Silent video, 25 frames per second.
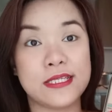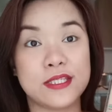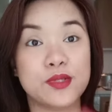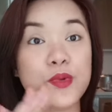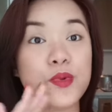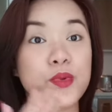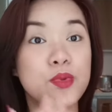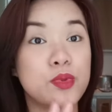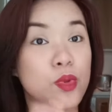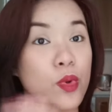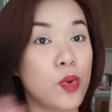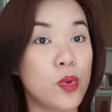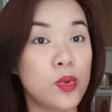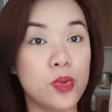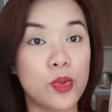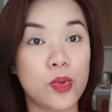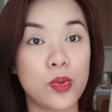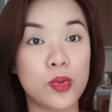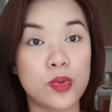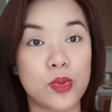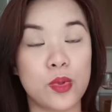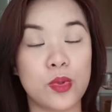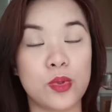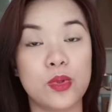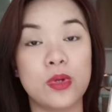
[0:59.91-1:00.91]
So, no,
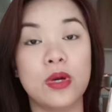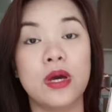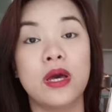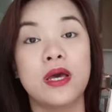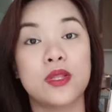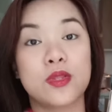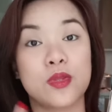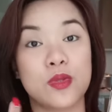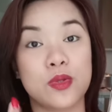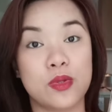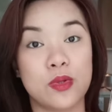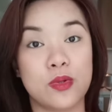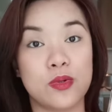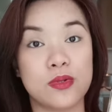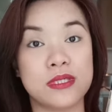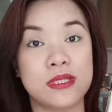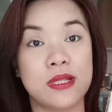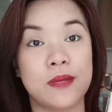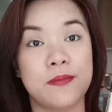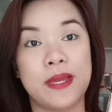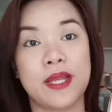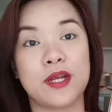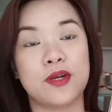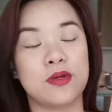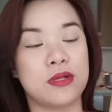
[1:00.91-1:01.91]
no, no to those
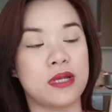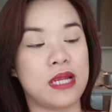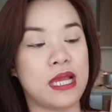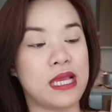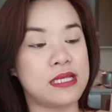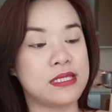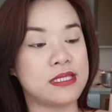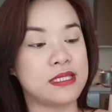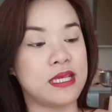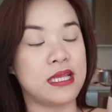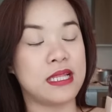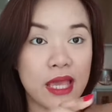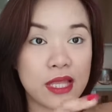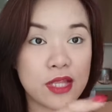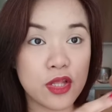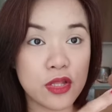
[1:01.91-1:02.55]
na meron dry skin.